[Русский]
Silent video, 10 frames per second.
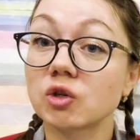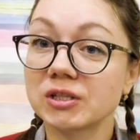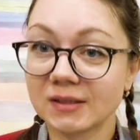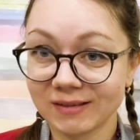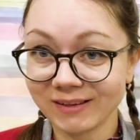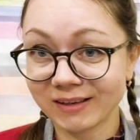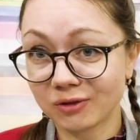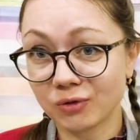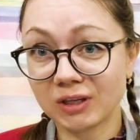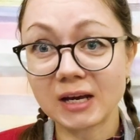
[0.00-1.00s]
тех книгах,
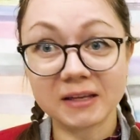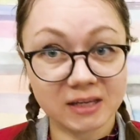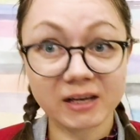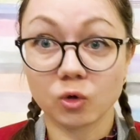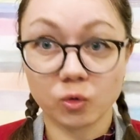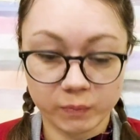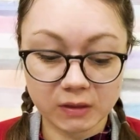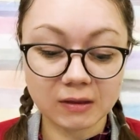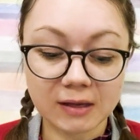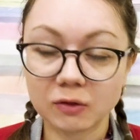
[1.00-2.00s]
которые я не
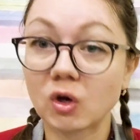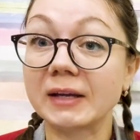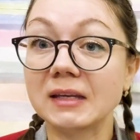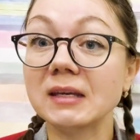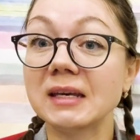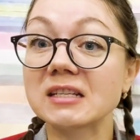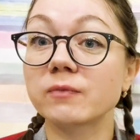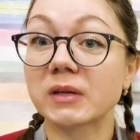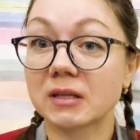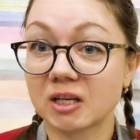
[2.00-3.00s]
купила, но они есть
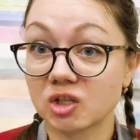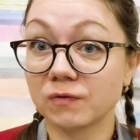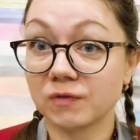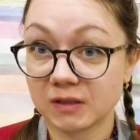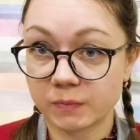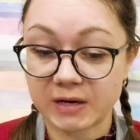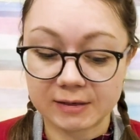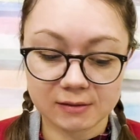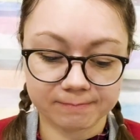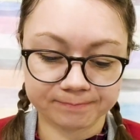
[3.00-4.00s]
в продаже в фикс
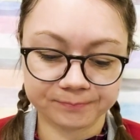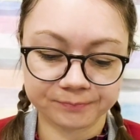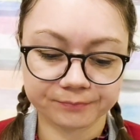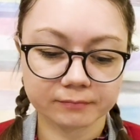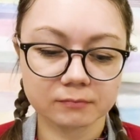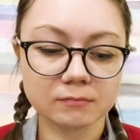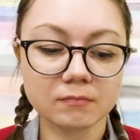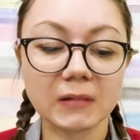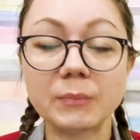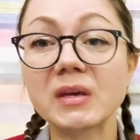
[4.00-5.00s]
прайс.
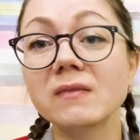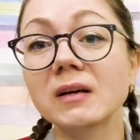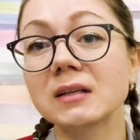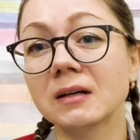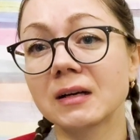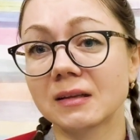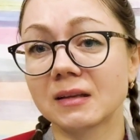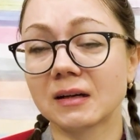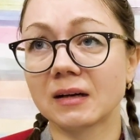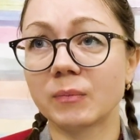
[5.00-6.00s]
Первая книга
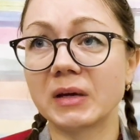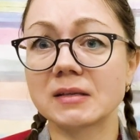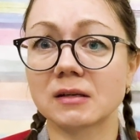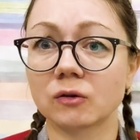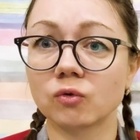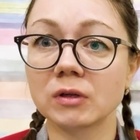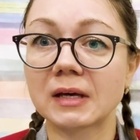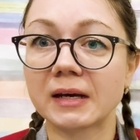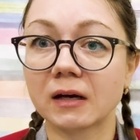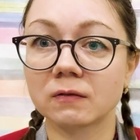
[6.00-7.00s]
это Борис Акунин
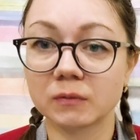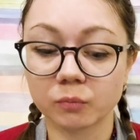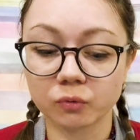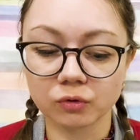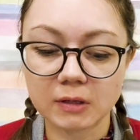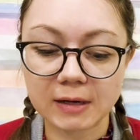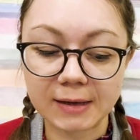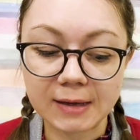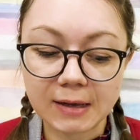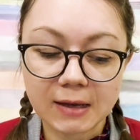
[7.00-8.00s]
«Ореховый Будда».
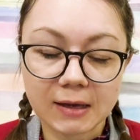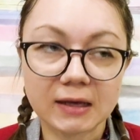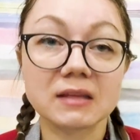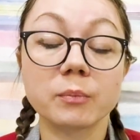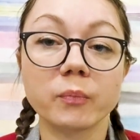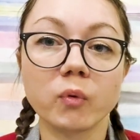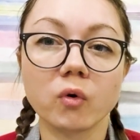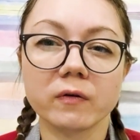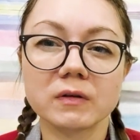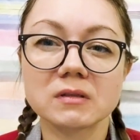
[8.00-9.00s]
Это
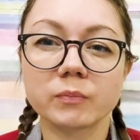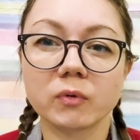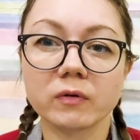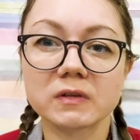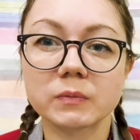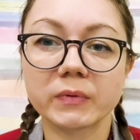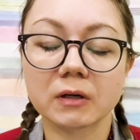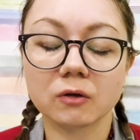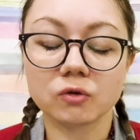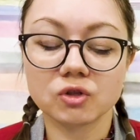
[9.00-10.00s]
повесть, повесть
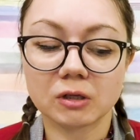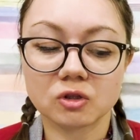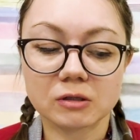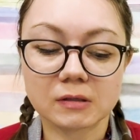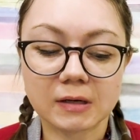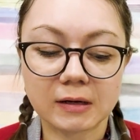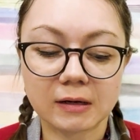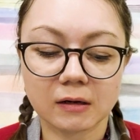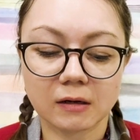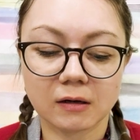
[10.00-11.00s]

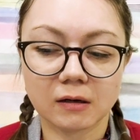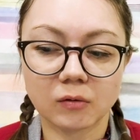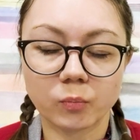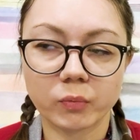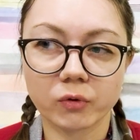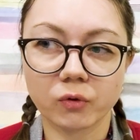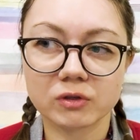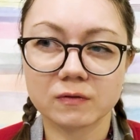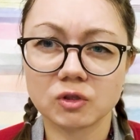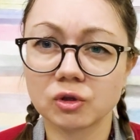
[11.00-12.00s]
приключенческая а, про
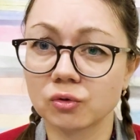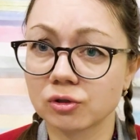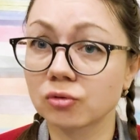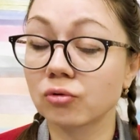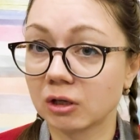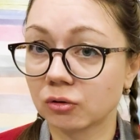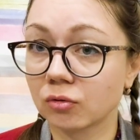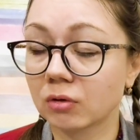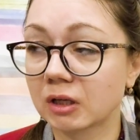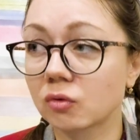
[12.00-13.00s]
священную
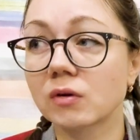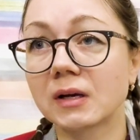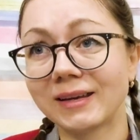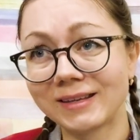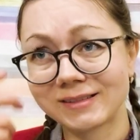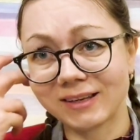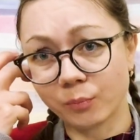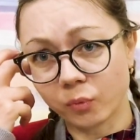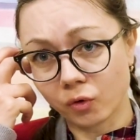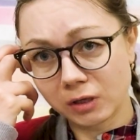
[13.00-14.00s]
статуэтку, которая из
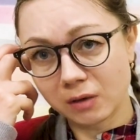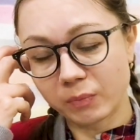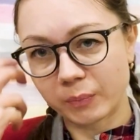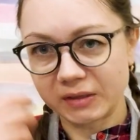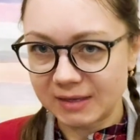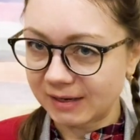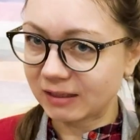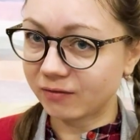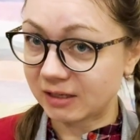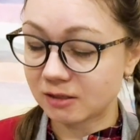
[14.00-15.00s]
Японии
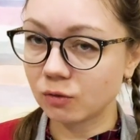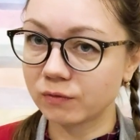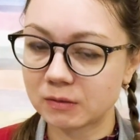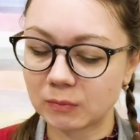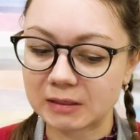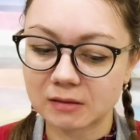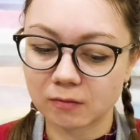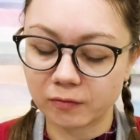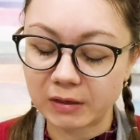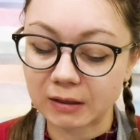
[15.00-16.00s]
попадает в Россию 18
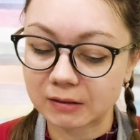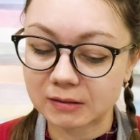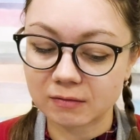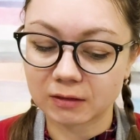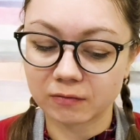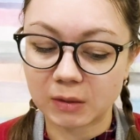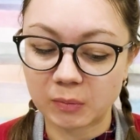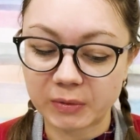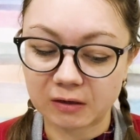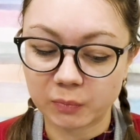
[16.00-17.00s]
века, где в это время
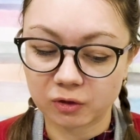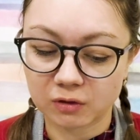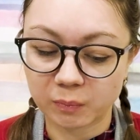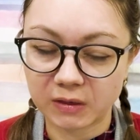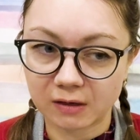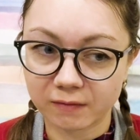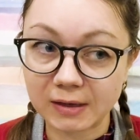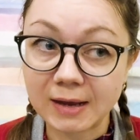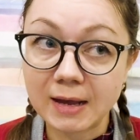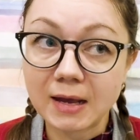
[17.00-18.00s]
правит Петр
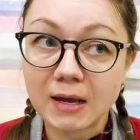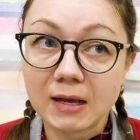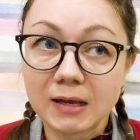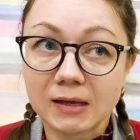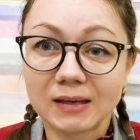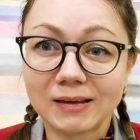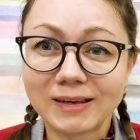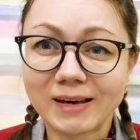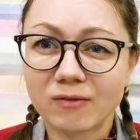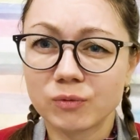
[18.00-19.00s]
I. И
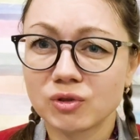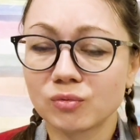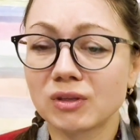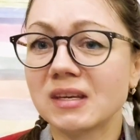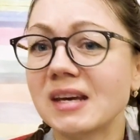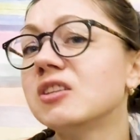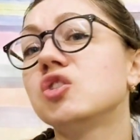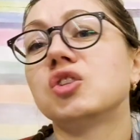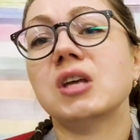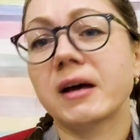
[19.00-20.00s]
я, в общем-то, я не
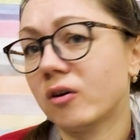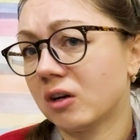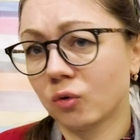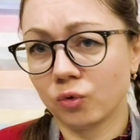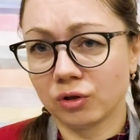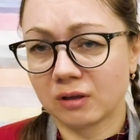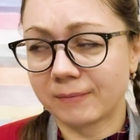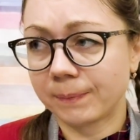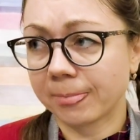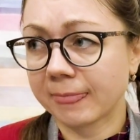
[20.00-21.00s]
читаю
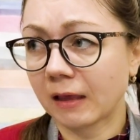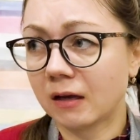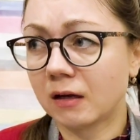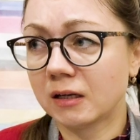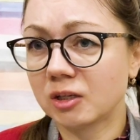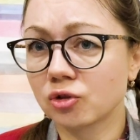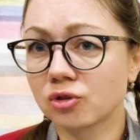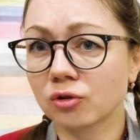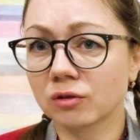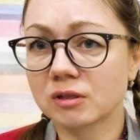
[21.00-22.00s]
Акунина. А, еще
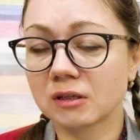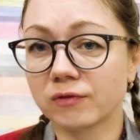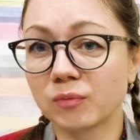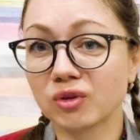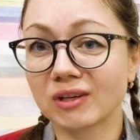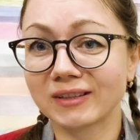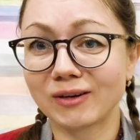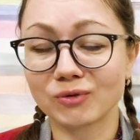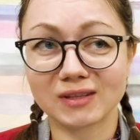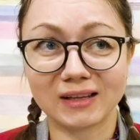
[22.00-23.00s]
с тех времен, когда
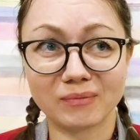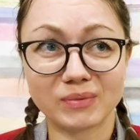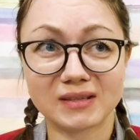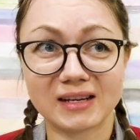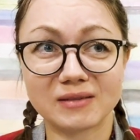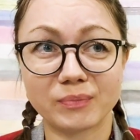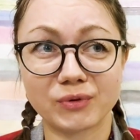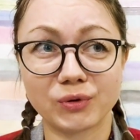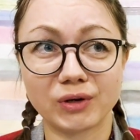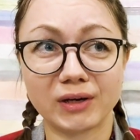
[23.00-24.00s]
он стал писать
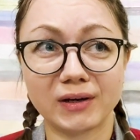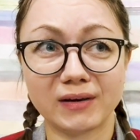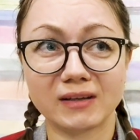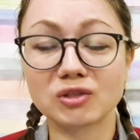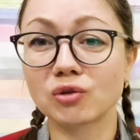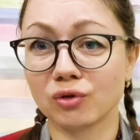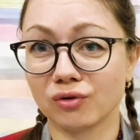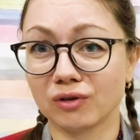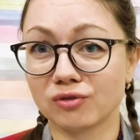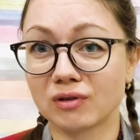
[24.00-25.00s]
про э,
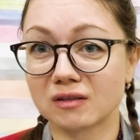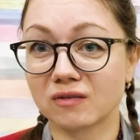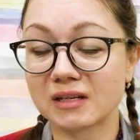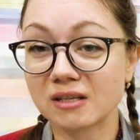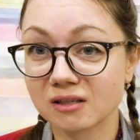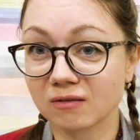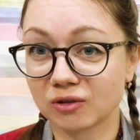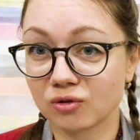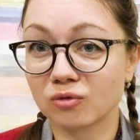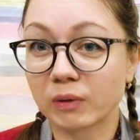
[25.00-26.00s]
историю государства российского,
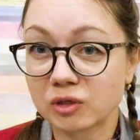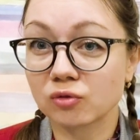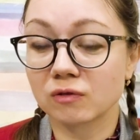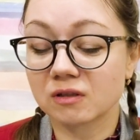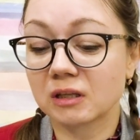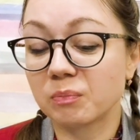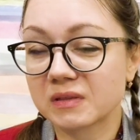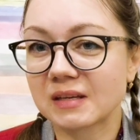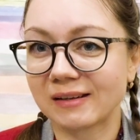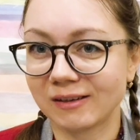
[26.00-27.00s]
то есть он почувствовал себя не
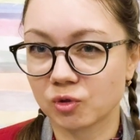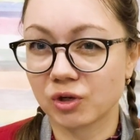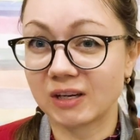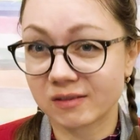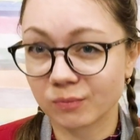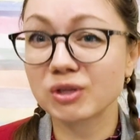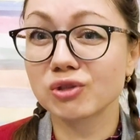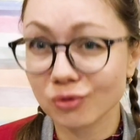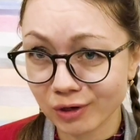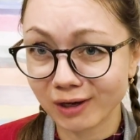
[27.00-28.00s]
писателем, журналистом, а
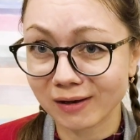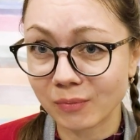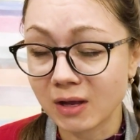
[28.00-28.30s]
историком,